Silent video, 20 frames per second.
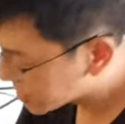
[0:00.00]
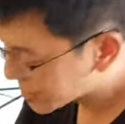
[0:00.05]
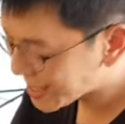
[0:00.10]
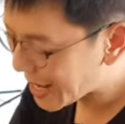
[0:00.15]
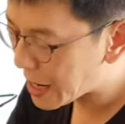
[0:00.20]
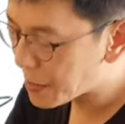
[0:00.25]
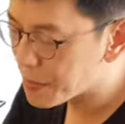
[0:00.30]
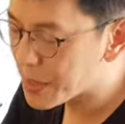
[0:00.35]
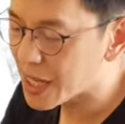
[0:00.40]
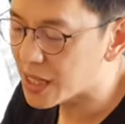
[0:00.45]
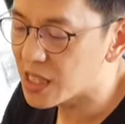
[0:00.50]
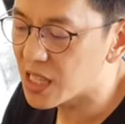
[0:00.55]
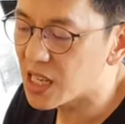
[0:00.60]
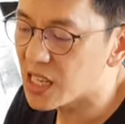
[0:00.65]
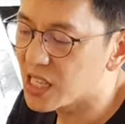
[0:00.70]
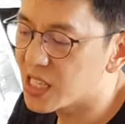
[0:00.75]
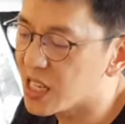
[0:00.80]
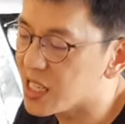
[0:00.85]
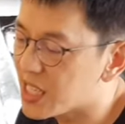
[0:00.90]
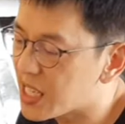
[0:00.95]
上面的
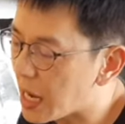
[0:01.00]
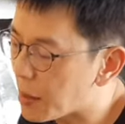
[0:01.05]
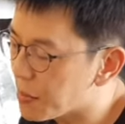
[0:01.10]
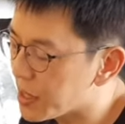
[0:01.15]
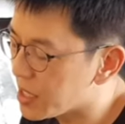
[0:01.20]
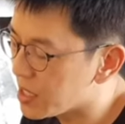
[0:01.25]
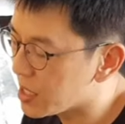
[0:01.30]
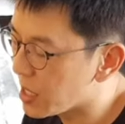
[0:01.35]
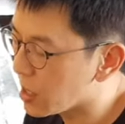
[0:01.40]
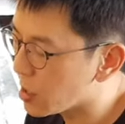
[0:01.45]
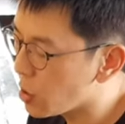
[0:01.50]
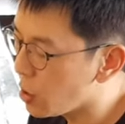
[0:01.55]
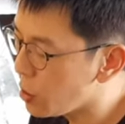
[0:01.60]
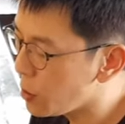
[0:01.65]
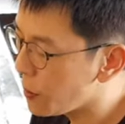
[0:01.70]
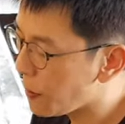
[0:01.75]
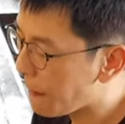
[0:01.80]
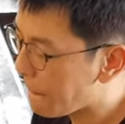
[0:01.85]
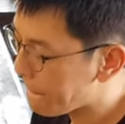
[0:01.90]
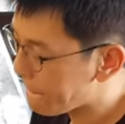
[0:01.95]
一个橡皮结构，
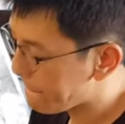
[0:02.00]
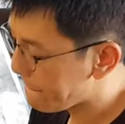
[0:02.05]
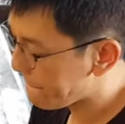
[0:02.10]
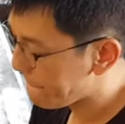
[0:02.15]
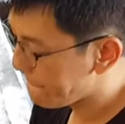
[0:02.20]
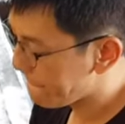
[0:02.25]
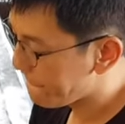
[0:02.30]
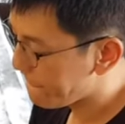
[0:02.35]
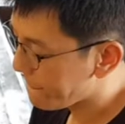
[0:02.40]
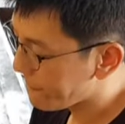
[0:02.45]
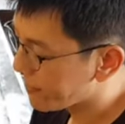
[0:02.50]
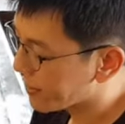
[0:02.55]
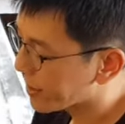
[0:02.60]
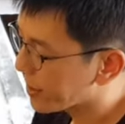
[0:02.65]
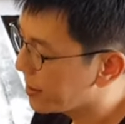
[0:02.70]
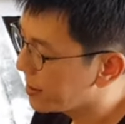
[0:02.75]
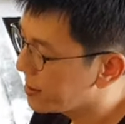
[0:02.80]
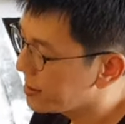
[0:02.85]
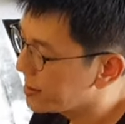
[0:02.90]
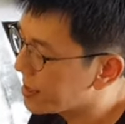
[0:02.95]

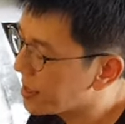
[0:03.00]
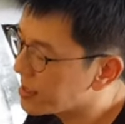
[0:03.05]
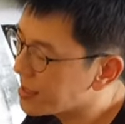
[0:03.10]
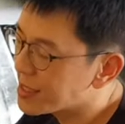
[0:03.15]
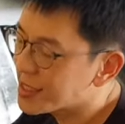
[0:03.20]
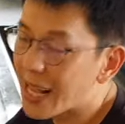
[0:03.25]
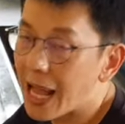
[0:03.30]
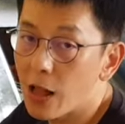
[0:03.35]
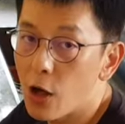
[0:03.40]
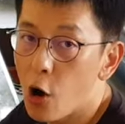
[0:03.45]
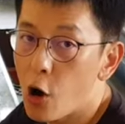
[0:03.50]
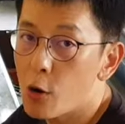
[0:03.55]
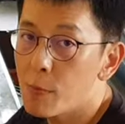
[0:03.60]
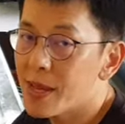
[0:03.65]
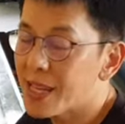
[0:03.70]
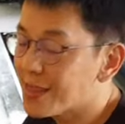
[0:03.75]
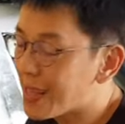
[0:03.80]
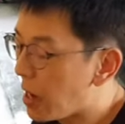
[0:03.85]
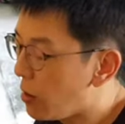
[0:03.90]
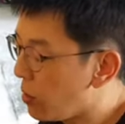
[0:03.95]
这个是弹后
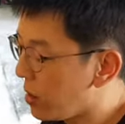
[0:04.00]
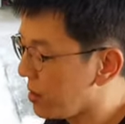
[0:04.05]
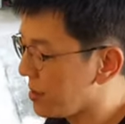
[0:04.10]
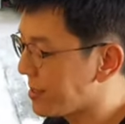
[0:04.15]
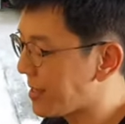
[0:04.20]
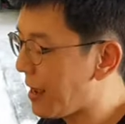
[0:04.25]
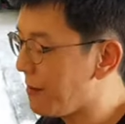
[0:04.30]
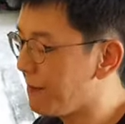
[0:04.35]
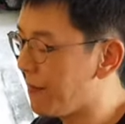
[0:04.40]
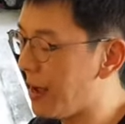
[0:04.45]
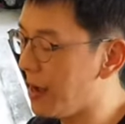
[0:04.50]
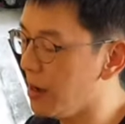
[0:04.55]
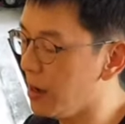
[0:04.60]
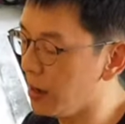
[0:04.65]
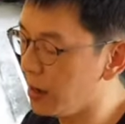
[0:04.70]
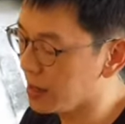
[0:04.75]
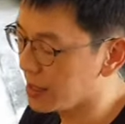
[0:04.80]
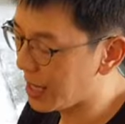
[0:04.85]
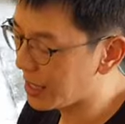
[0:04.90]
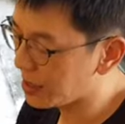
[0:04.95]
面弹簧的上方哈，
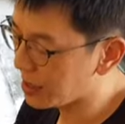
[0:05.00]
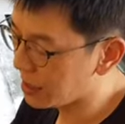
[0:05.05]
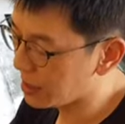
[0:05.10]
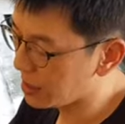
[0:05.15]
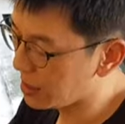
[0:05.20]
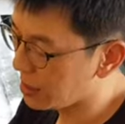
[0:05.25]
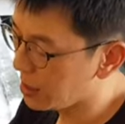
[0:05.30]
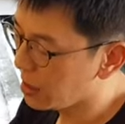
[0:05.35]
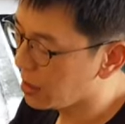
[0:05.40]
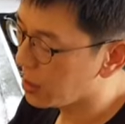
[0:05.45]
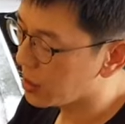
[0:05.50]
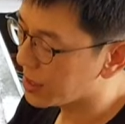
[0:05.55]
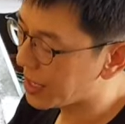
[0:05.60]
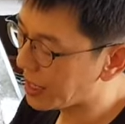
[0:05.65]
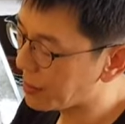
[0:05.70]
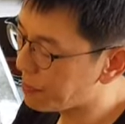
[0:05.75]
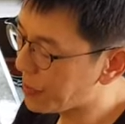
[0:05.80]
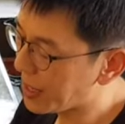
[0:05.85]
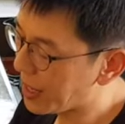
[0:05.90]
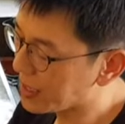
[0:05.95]
它的它
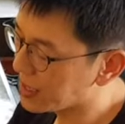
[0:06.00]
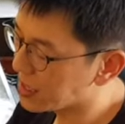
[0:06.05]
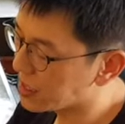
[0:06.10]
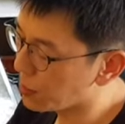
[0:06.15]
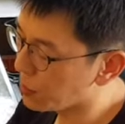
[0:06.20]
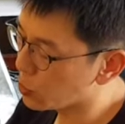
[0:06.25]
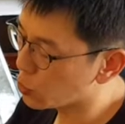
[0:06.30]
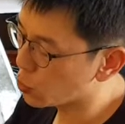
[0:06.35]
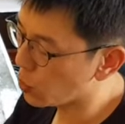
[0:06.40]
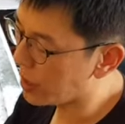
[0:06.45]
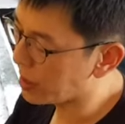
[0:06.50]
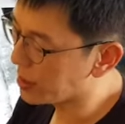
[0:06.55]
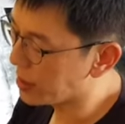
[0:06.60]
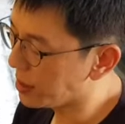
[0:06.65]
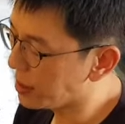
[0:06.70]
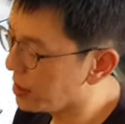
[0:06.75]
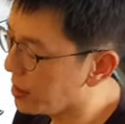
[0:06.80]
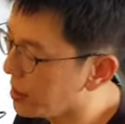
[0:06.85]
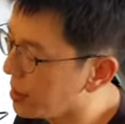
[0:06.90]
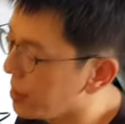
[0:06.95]
本来是这么装的，
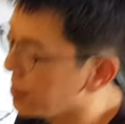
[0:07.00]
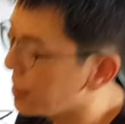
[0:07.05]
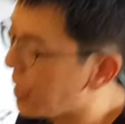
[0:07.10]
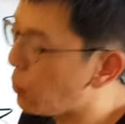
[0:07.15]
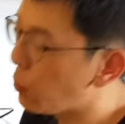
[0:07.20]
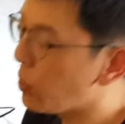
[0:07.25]
那